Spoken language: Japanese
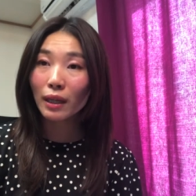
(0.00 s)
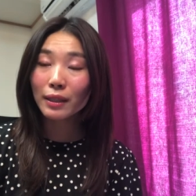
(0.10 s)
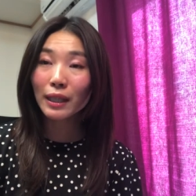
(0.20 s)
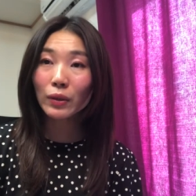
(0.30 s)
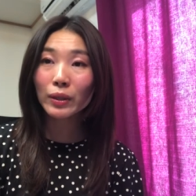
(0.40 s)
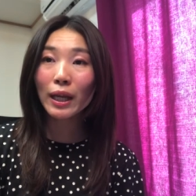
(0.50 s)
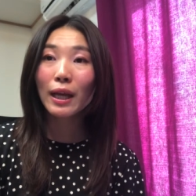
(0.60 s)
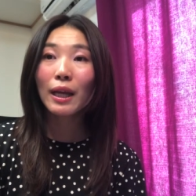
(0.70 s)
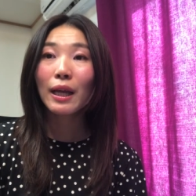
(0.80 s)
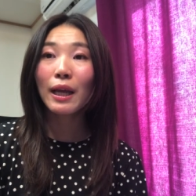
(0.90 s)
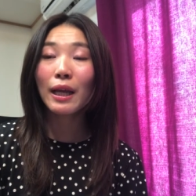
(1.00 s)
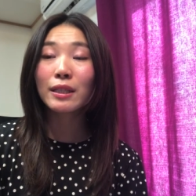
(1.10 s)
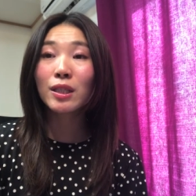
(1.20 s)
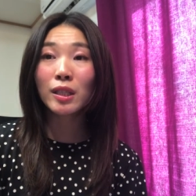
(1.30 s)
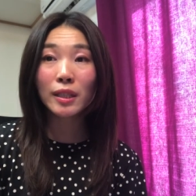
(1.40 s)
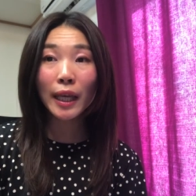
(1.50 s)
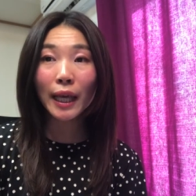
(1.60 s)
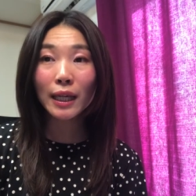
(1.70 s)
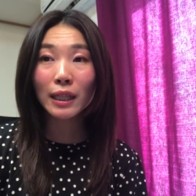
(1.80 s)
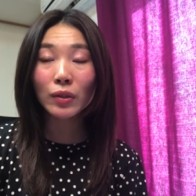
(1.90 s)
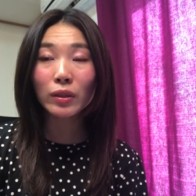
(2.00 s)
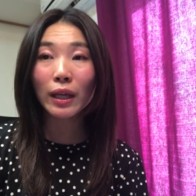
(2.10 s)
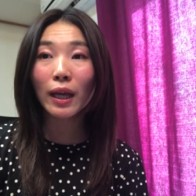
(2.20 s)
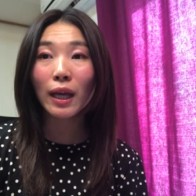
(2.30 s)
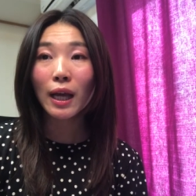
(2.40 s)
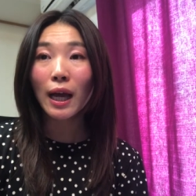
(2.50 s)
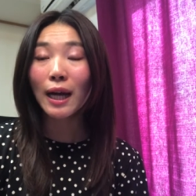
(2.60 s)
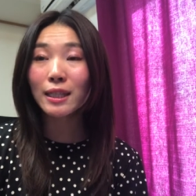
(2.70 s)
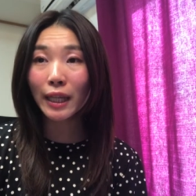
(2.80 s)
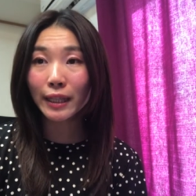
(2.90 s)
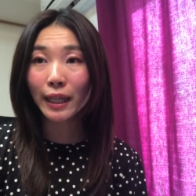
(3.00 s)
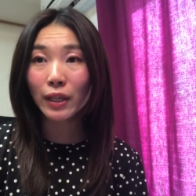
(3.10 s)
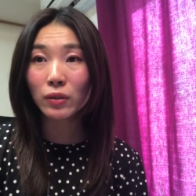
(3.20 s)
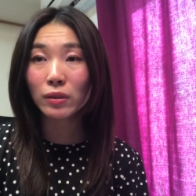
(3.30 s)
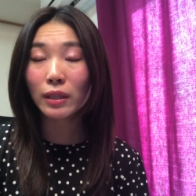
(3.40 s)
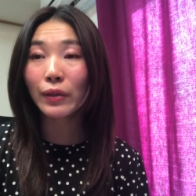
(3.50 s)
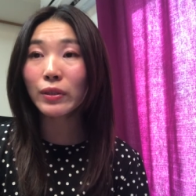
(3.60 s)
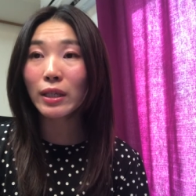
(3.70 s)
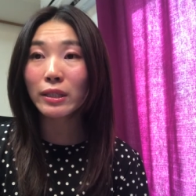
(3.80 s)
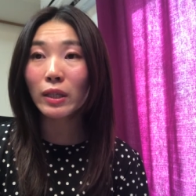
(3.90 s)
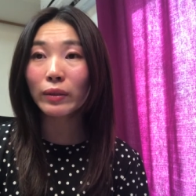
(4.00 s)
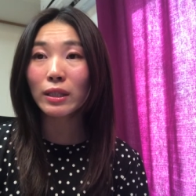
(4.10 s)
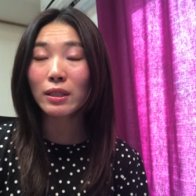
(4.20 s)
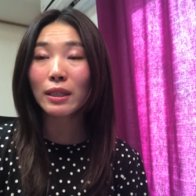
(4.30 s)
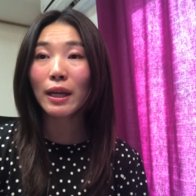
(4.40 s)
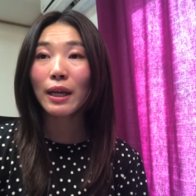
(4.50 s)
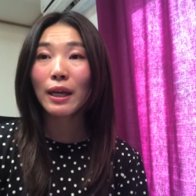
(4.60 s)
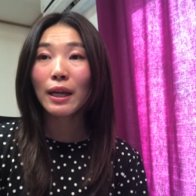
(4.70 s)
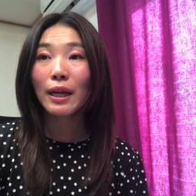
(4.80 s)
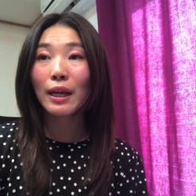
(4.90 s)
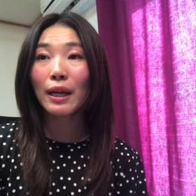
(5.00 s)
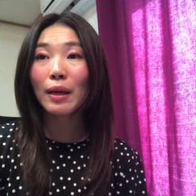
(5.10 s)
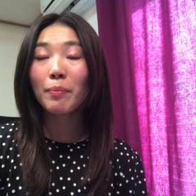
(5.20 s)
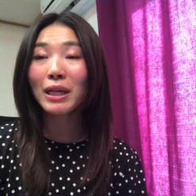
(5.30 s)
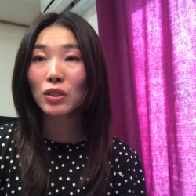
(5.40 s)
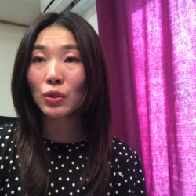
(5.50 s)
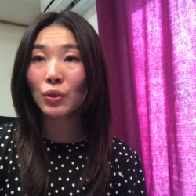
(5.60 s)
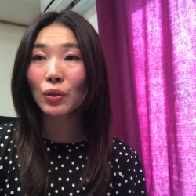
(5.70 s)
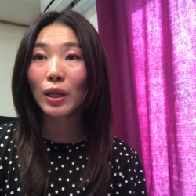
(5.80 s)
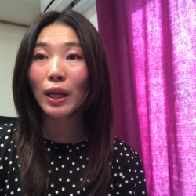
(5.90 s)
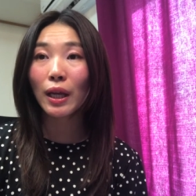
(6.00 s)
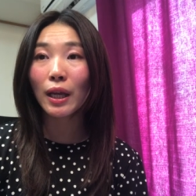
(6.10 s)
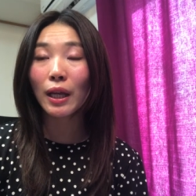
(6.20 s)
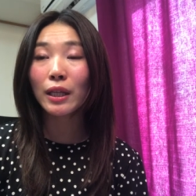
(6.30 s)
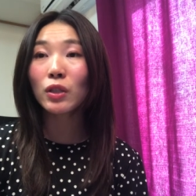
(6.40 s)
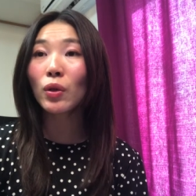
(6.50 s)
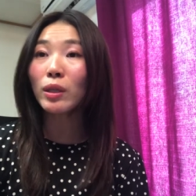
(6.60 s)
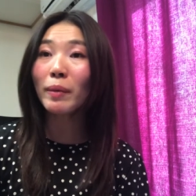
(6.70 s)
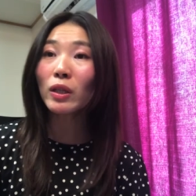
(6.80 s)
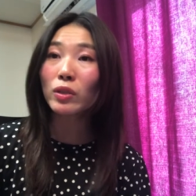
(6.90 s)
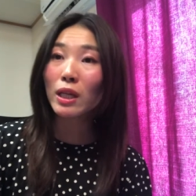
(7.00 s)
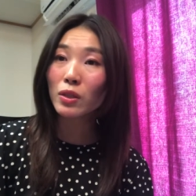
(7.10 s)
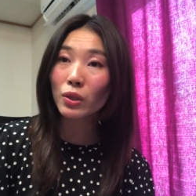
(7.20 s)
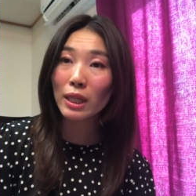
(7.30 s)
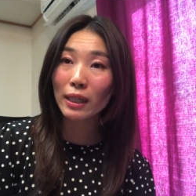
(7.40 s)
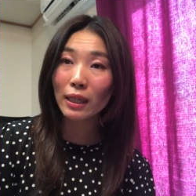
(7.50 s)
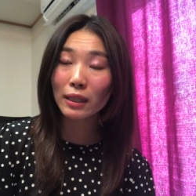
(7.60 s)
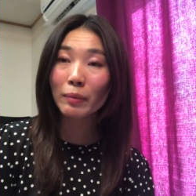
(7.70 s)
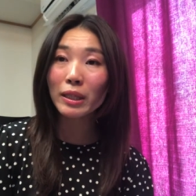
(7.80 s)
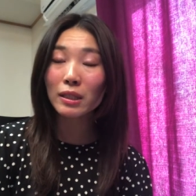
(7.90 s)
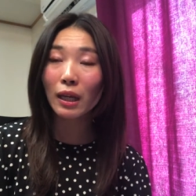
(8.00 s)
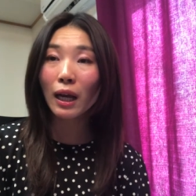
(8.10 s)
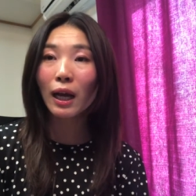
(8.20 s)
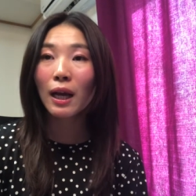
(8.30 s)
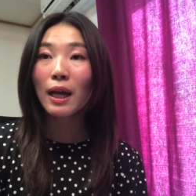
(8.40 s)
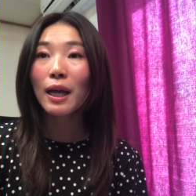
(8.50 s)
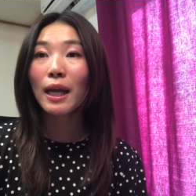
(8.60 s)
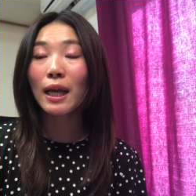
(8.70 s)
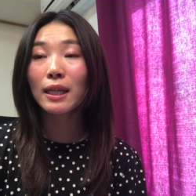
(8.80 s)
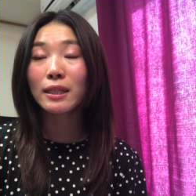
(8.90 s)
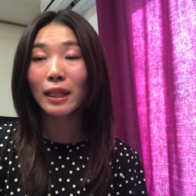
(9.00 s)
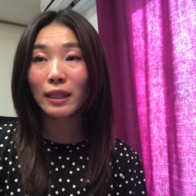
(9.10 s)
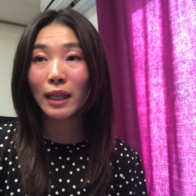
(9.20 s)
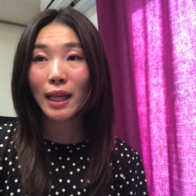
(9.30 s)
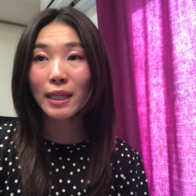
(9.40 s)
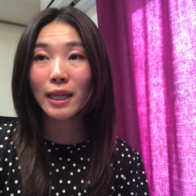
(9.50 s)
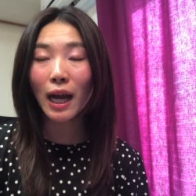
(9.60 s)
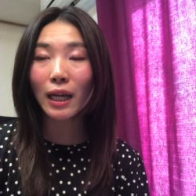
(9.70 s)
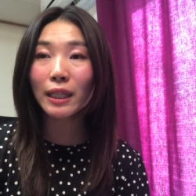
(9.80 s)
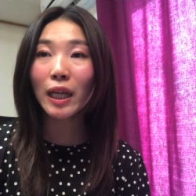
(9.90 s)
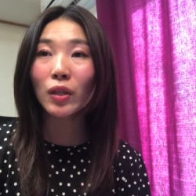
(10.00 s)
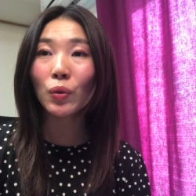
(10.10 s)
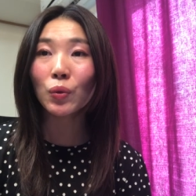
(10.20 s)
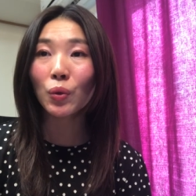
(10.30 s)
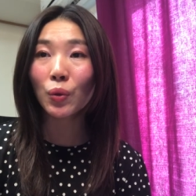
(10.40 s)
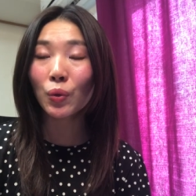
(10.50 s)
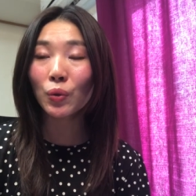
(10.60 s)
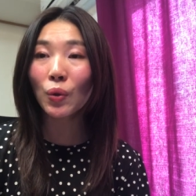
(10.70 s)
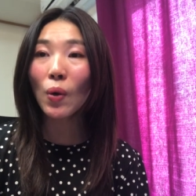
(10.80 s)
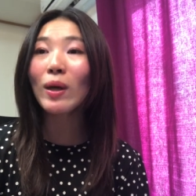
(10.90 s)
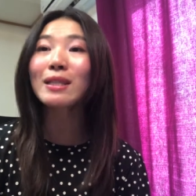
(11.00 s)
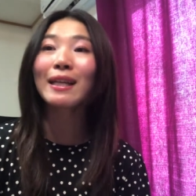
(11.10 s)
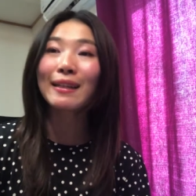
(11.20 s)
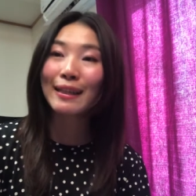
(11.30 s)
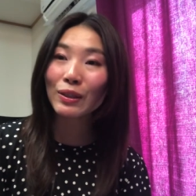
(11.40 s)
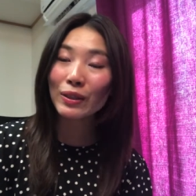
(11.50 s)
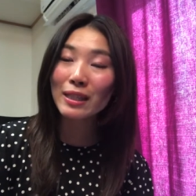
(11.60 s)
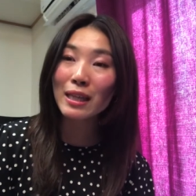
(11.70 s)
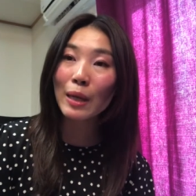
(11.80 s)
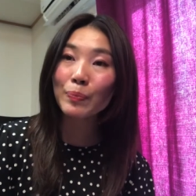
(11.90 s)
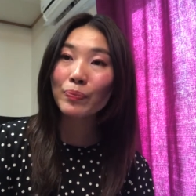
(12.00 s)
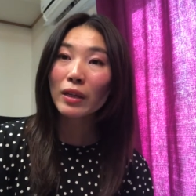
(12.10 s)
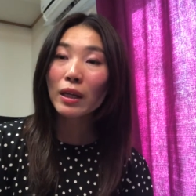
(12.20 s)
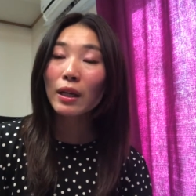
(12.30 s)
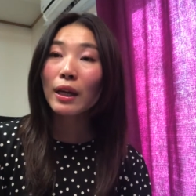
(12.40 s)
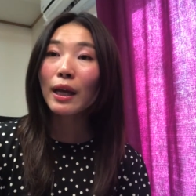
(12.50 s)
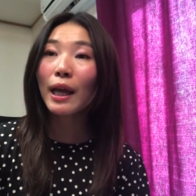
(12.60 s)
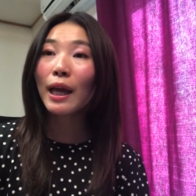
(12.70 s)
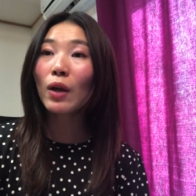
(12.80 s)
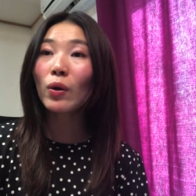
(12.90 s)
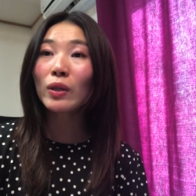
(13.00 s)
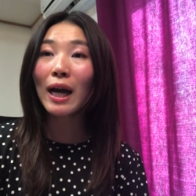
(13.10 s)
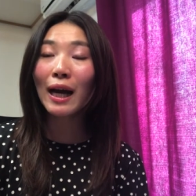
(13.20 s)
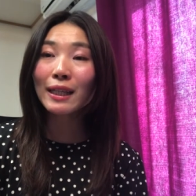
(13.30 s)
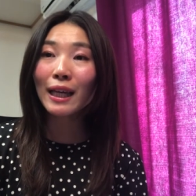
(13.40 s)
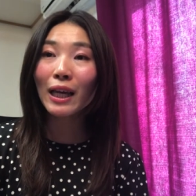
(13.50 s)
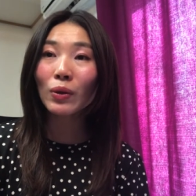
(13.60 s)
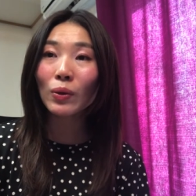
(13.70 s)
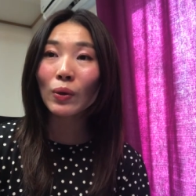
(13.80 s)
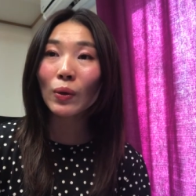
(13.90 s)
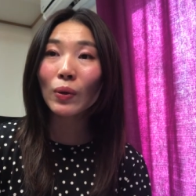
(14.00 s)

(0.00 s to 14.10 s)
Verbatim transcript: なのでえ実績がなくて焦っているっていう先生はですね、えまずえひとりめの生徒さんが来ましたら、え絶対にアンケートを取ることを忘れないでください。えー、このアンケート